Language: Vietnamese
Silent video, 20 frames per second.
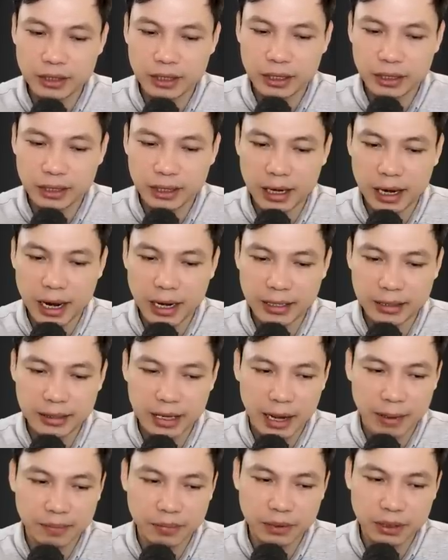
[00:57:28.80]
thì khi
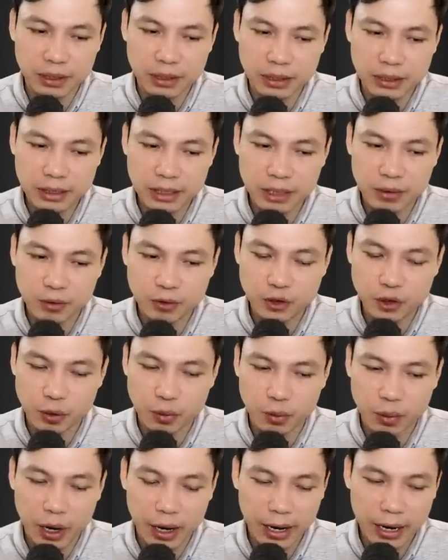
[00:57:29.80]
chết đi
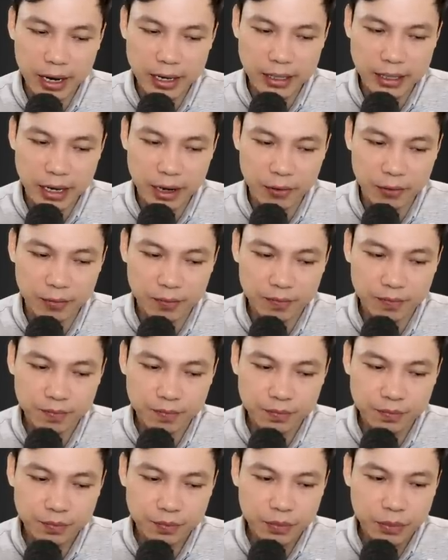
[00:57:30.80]
được Diêm Vương bổ
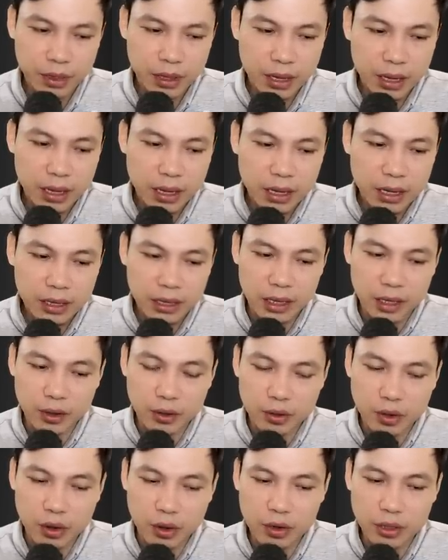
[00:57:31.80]
nhiệm làm phán
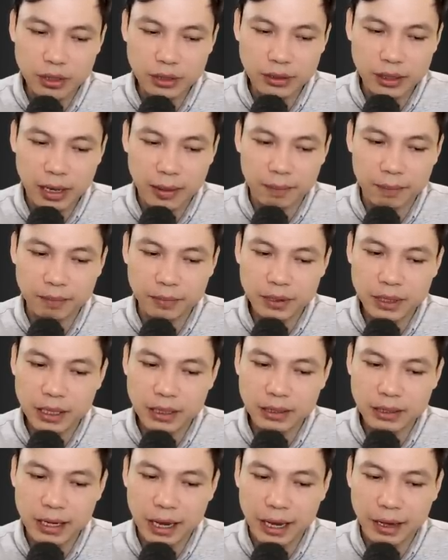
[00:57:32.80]
quan, chuyên xét
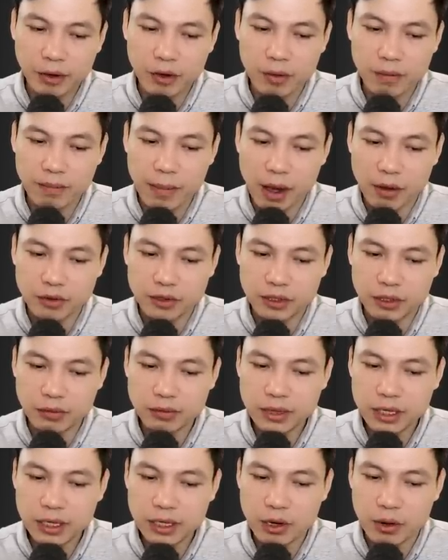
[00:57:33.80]
xử công tội của các
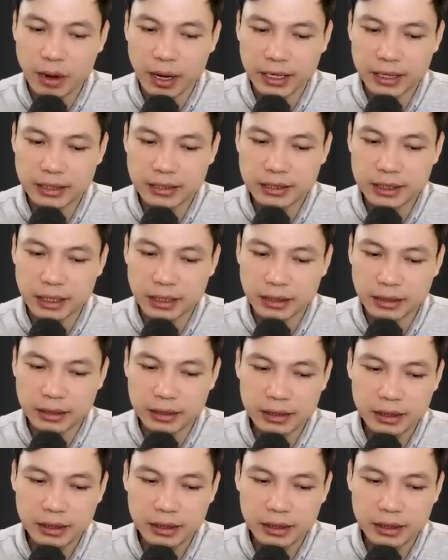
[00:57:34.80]
chúng sinh trong